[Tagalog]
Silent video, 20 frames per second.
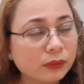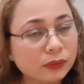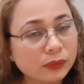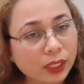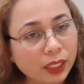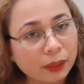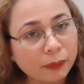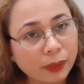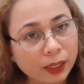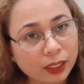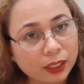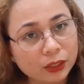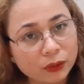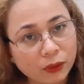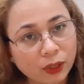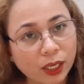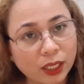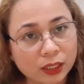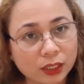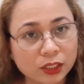naibalik
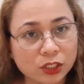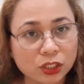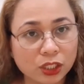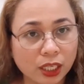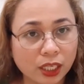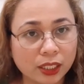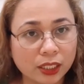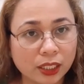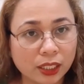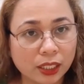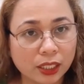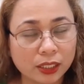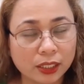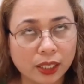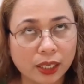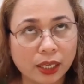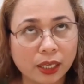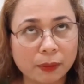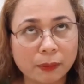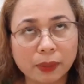yung aking channel
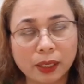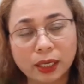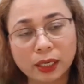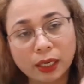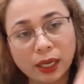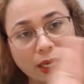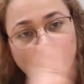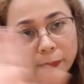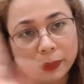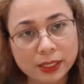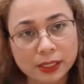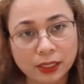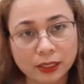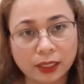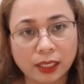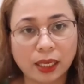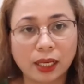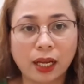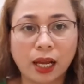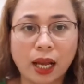na maglalabas na
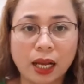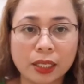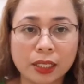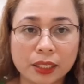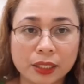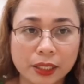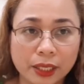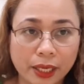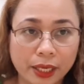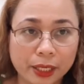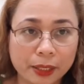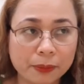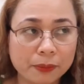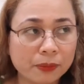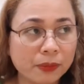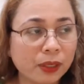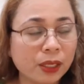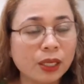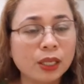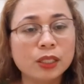talaga aking
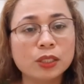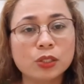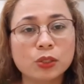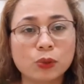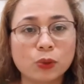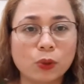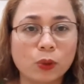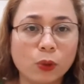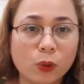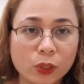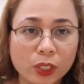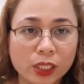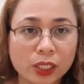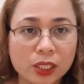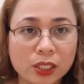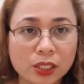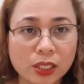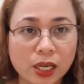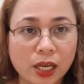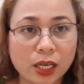name. So, okay
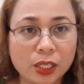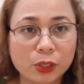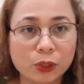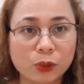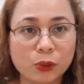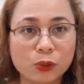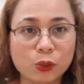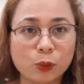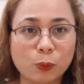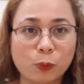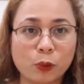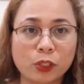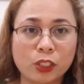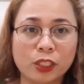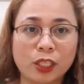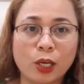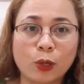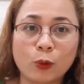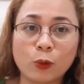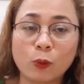na siya ngayon. So,
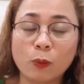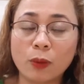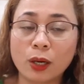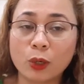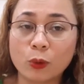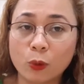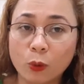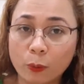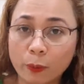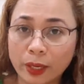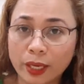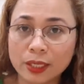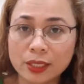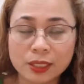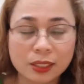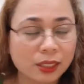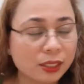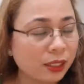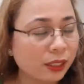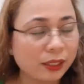pwede na akong
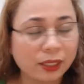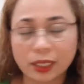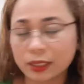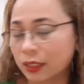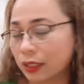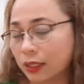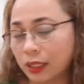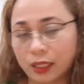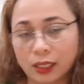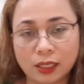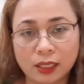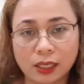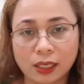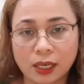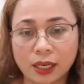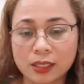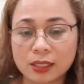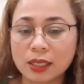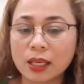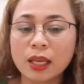mag-comments kasi dati talaga
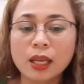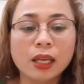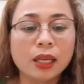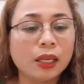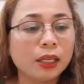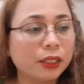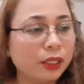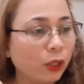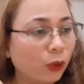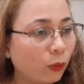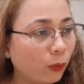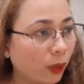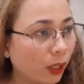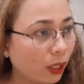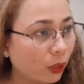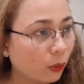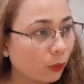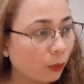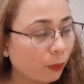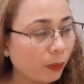guys, hindi ako
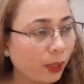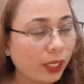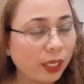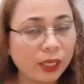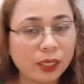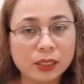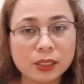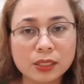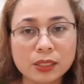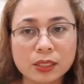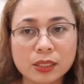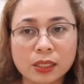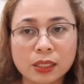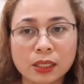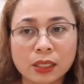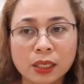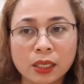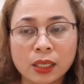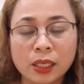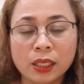
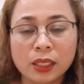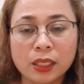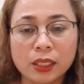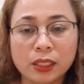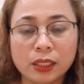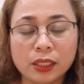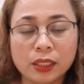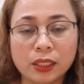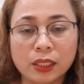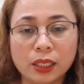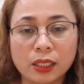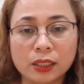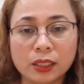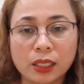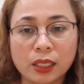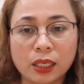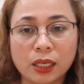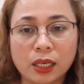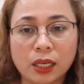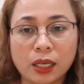makakomments. Hindi
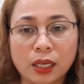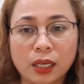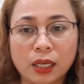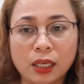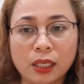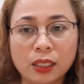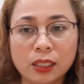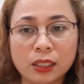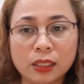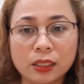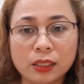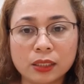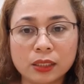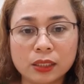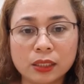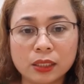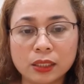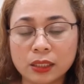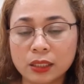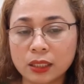talaga,
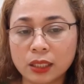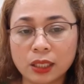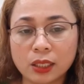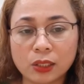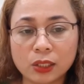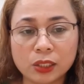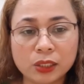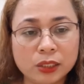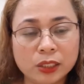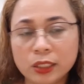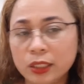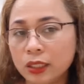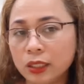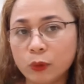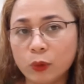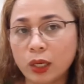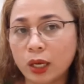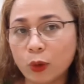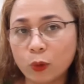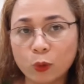hindi, ako, hindi,
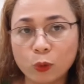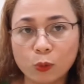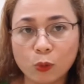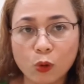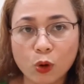wala akong